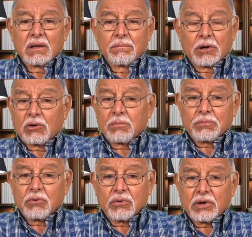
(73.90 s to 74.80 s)
Pero no
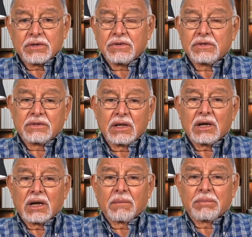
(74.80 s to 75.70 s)
pudo resistir
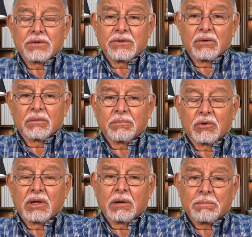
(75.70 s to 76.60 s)
la presión
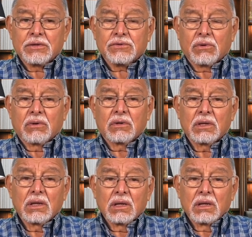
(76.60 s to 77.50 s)
porque él pensó
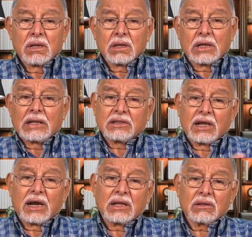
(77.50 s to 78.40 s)
que
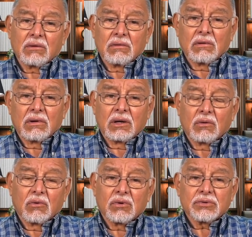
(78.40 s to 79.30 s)
alterando el
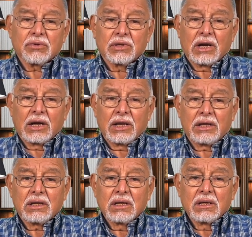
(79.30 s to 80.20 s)
curso de la
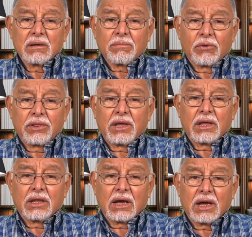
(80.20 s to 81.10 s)
ley podía
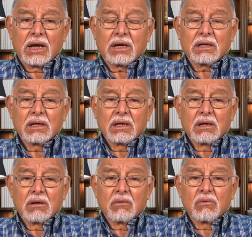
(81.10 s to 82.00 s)
dejar
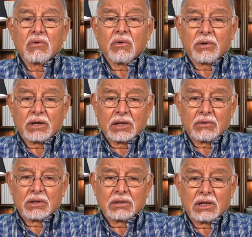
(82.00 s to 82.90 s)
un
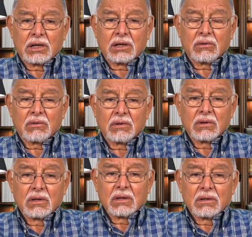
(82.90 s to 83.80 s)
gobernador
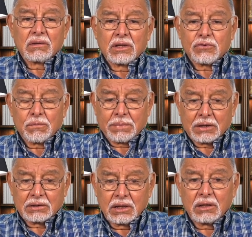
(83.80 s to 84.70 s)
interino de su
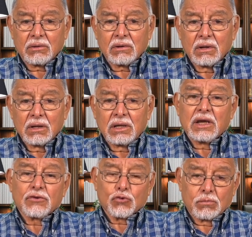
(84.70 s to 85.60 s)
partido y
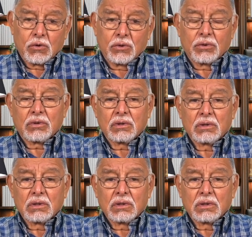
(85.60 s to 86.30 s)
a su modo.